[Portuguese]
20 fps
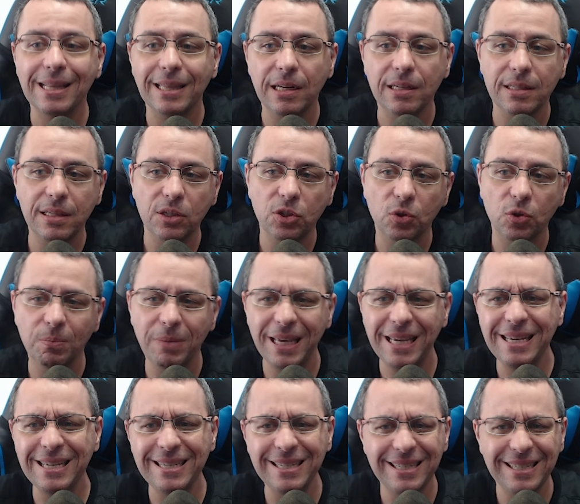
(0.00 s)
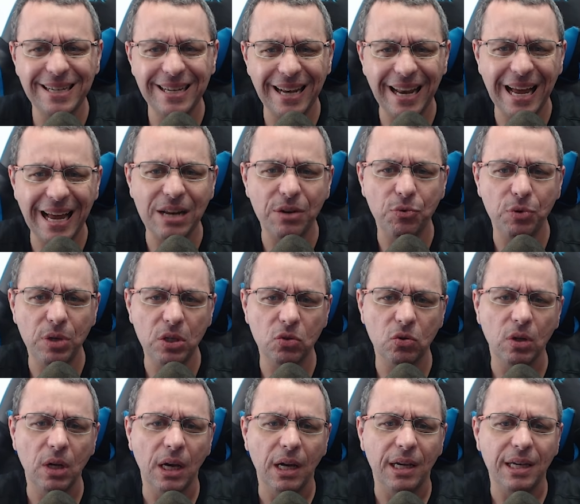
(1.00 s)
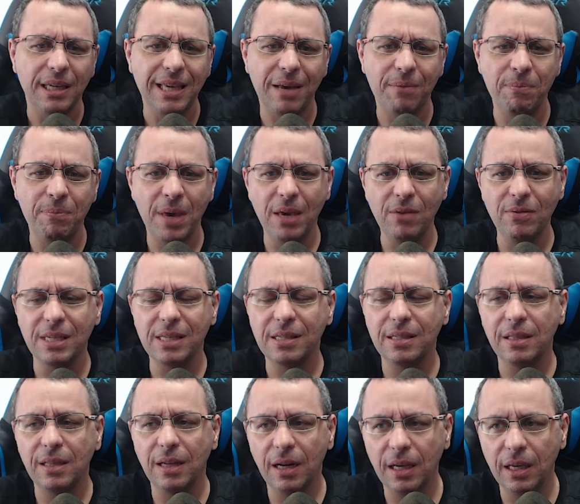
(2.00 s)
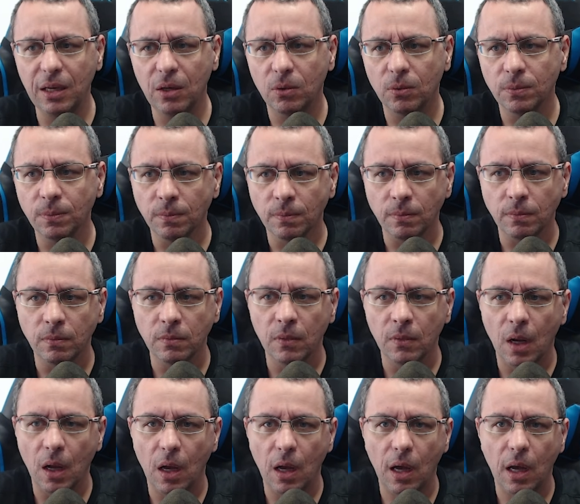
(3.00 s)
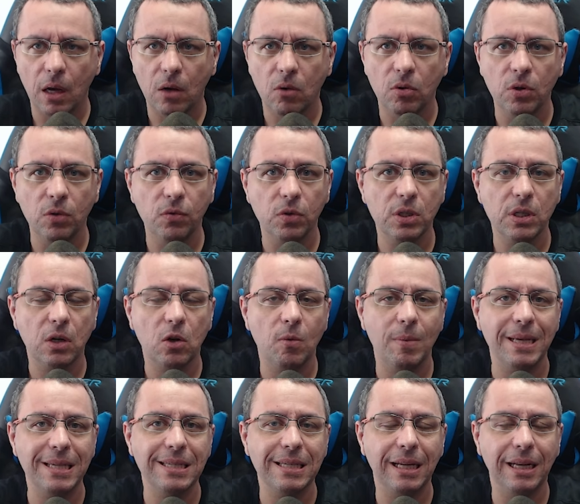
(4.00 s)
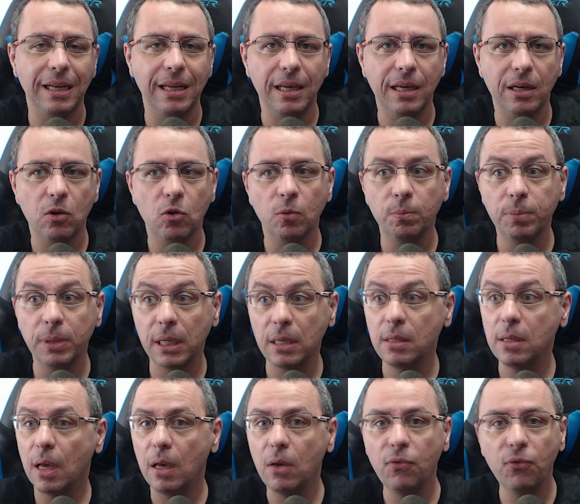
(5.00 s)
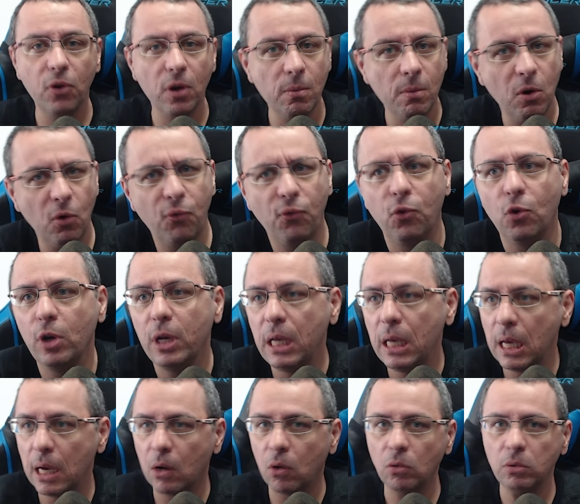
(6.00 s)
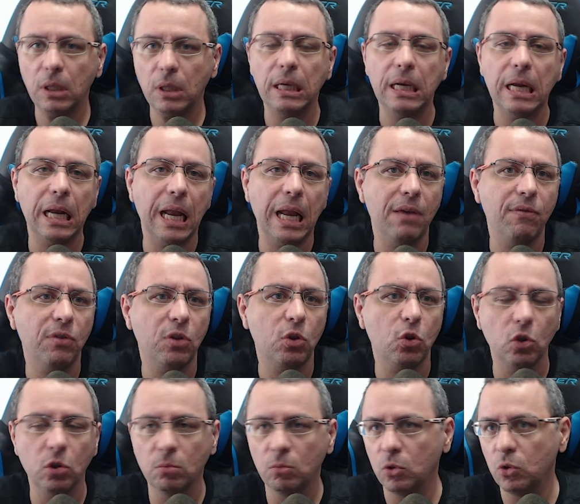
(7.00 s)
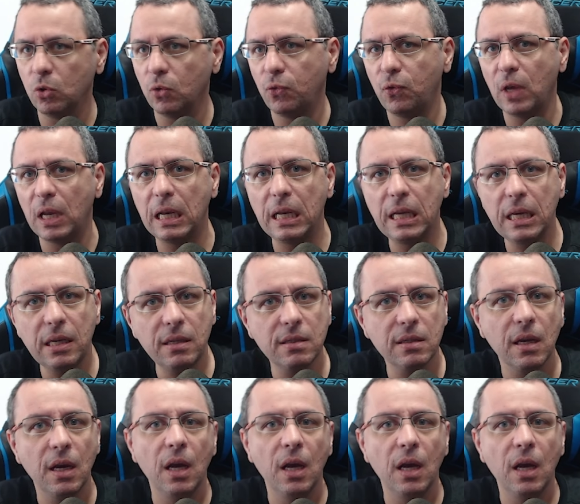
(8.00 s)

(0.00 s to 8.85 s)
Eles deixam bem claro isso e é meio estranho é, quando você começa a ler e compreender. E foi uma euforia ontem na live, todo mundo feliz,